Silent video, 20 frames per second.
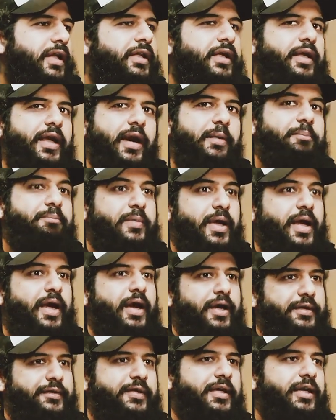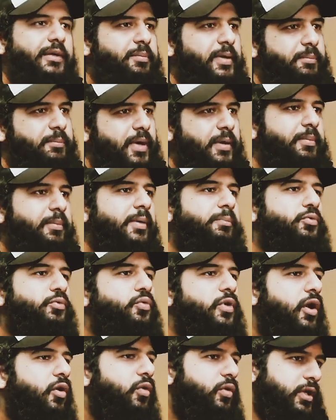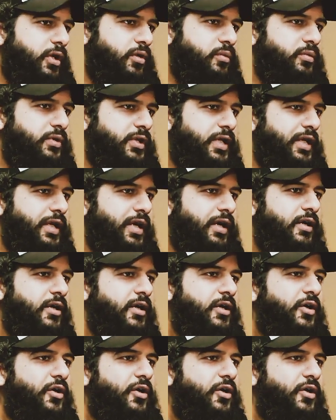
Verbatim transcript: कहता कि हम्म, अब मैं असल में मैं मैं पूरा हो गया हूँ ठीक है